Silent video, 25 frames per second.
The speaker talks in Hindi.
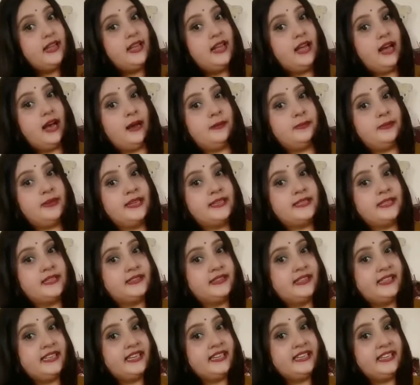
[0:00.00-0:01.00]
आप देख
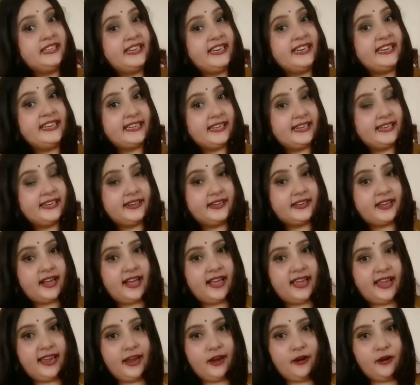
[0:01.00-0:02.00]
सकते हैं ये ग्रीन कलर
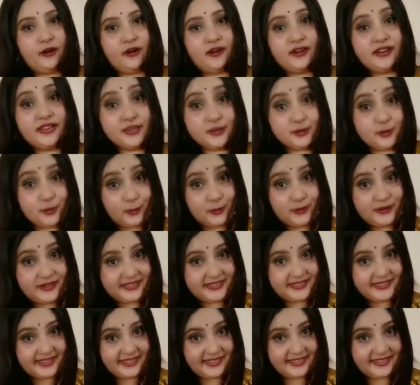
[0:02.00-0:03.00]
का है और ये
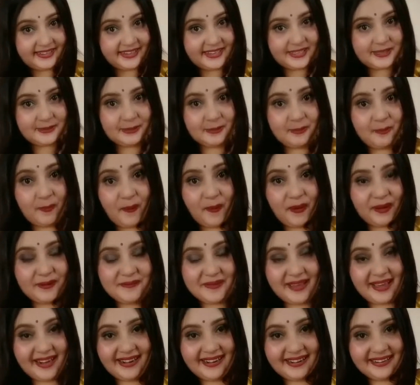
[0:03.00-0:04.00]
गोल्डन कलर है इसमें बहुत
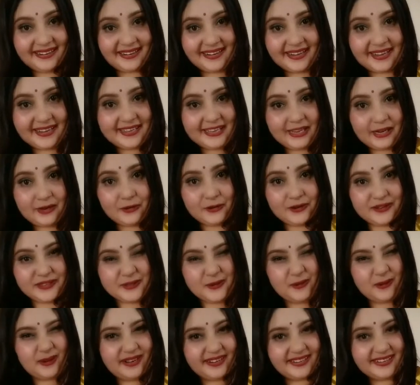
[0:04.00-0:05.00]
प्यारा लग रहा है येलो
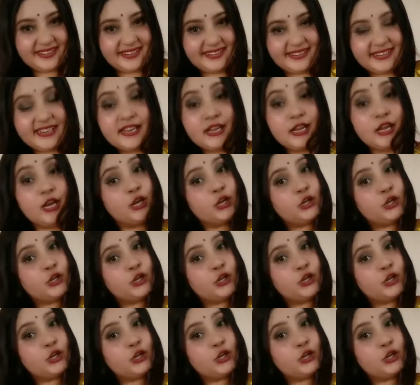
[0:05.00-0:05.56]
इस गोल्डन कलर